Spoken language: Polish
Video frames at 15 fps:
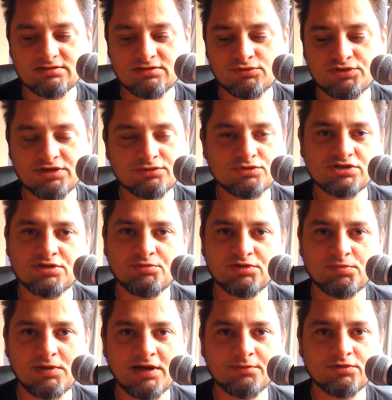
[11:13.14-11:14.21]
ludzie, którzy się
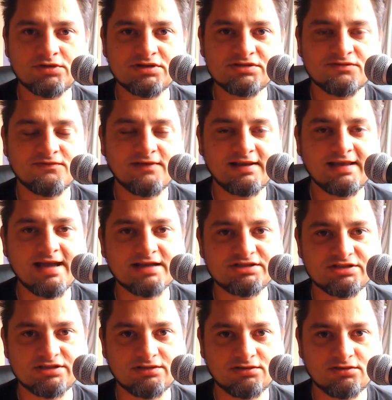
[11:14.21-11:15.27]
podpalają, to nie są
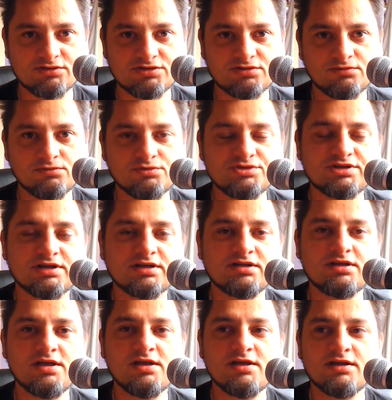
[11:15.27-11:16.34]
wariaci. To są
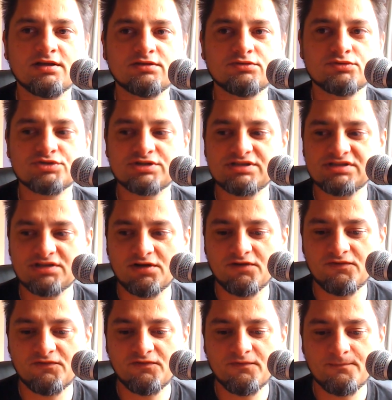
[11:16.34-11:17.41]
ludzie, którzy
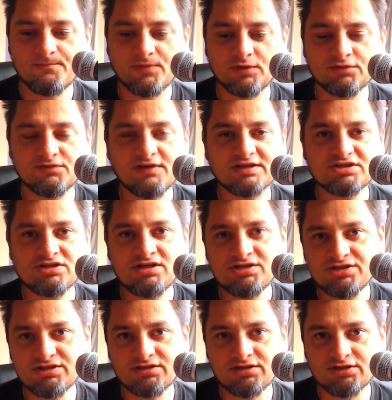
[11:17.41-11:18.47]
są
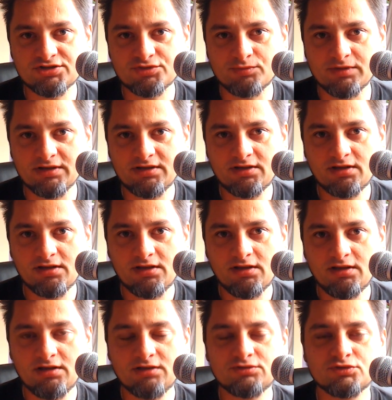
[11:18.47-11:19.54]
odważniejsi niż my,
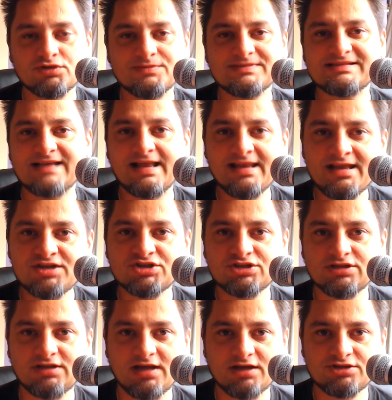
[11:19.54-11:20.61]
i którym
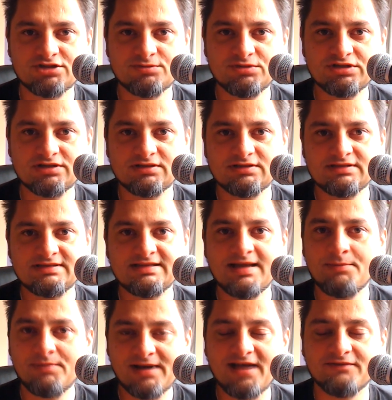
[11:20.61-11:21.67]
zależy na czymś
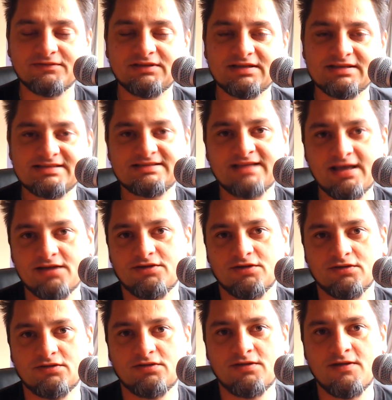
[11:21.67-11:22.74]
naprawdę,
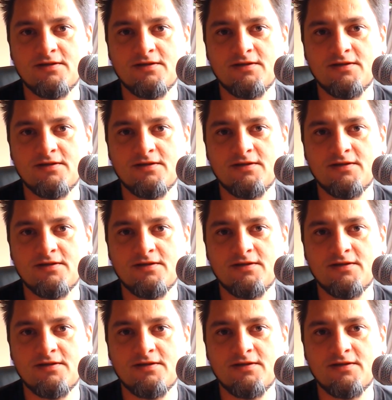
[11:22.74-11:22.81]
serio.